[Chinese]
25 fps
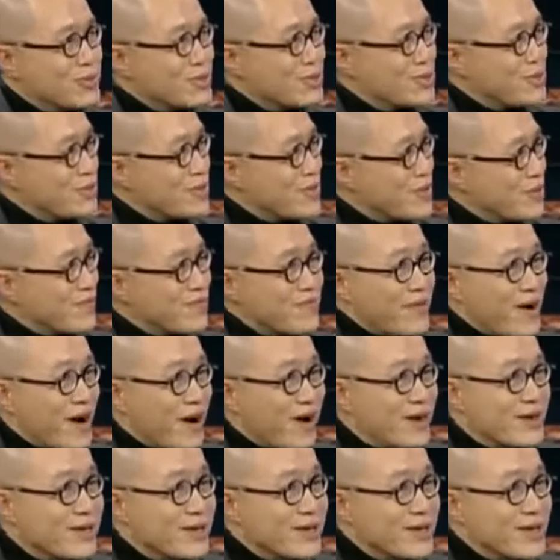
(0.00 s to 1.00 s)
住那种平
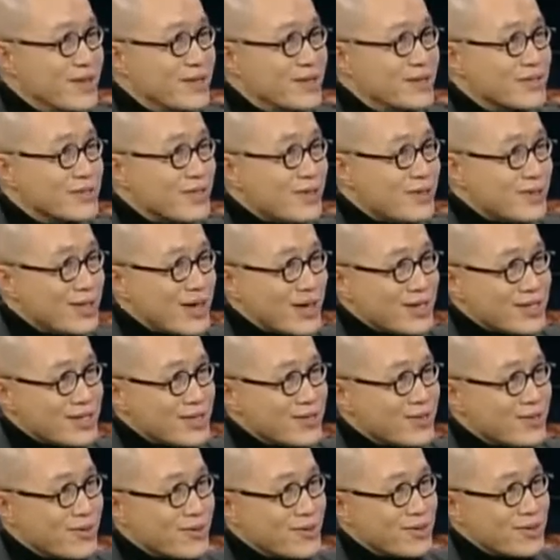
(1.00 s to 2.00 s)
房，嗯，然后两
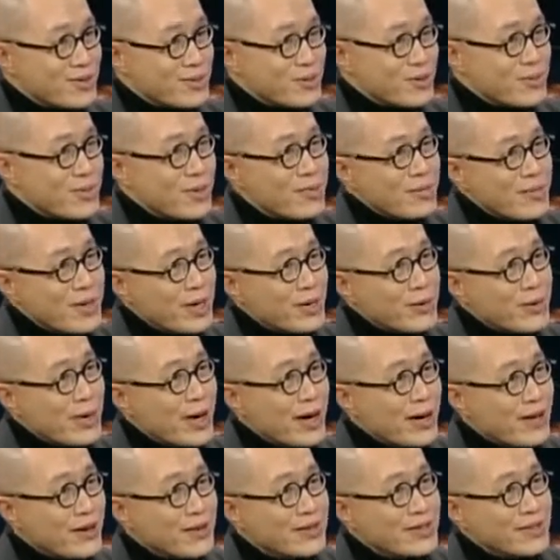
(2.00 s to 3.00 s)
层楼有独门别院，
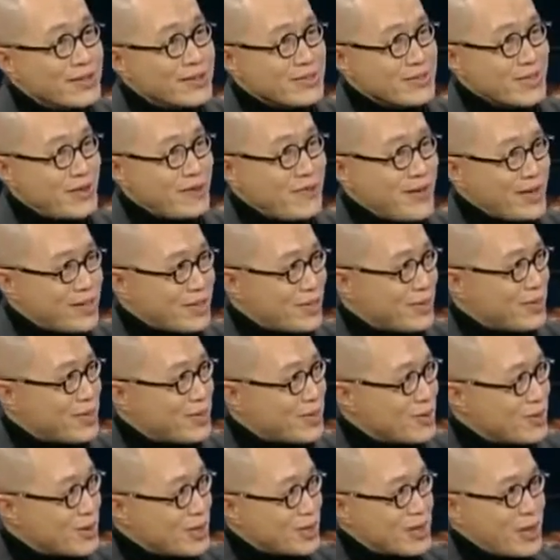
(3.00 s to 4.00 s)
然后房子前面
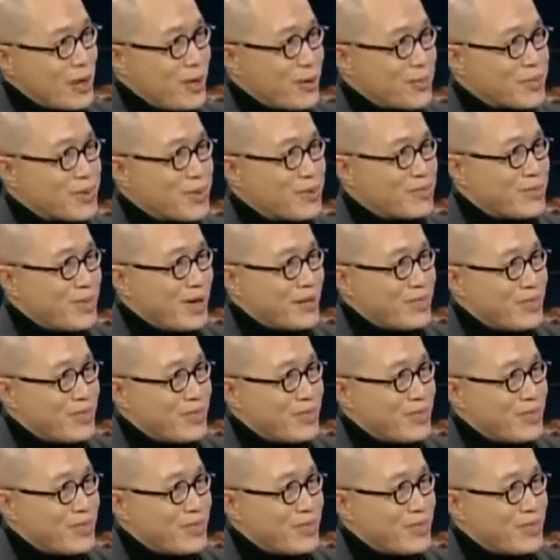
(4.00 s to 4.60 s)
都有个草坪